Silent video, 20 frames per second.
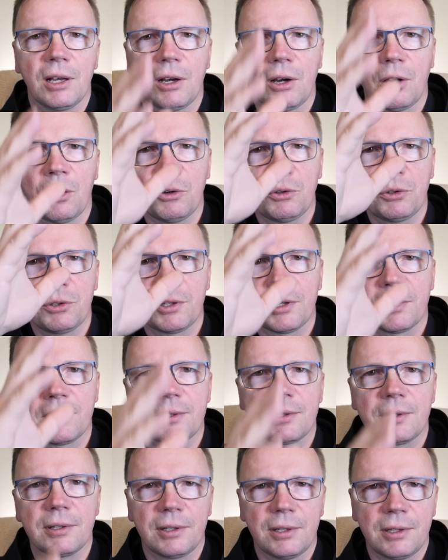
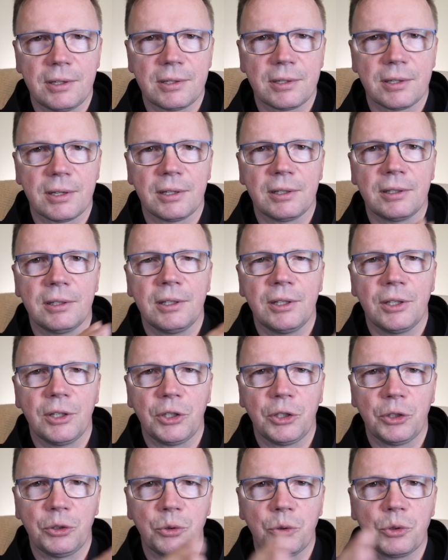Ojciec i Syn
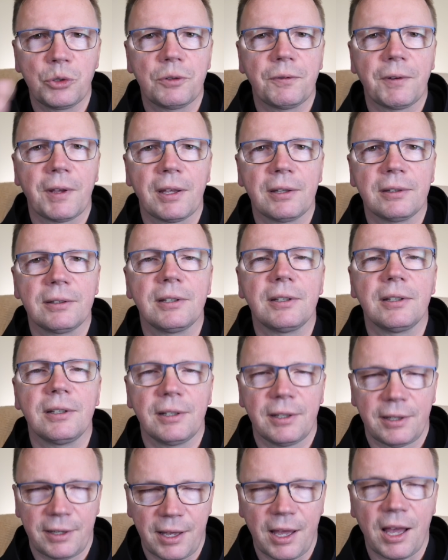i Duch Święty.
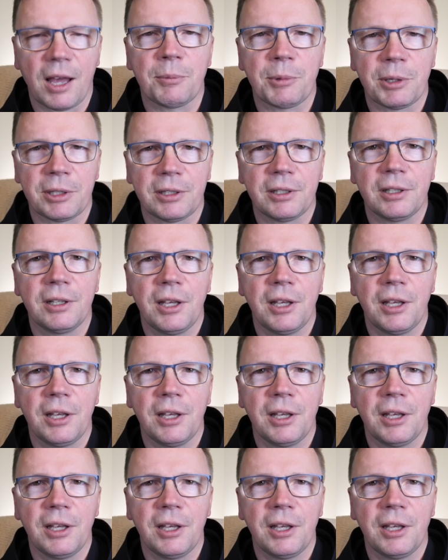Amen.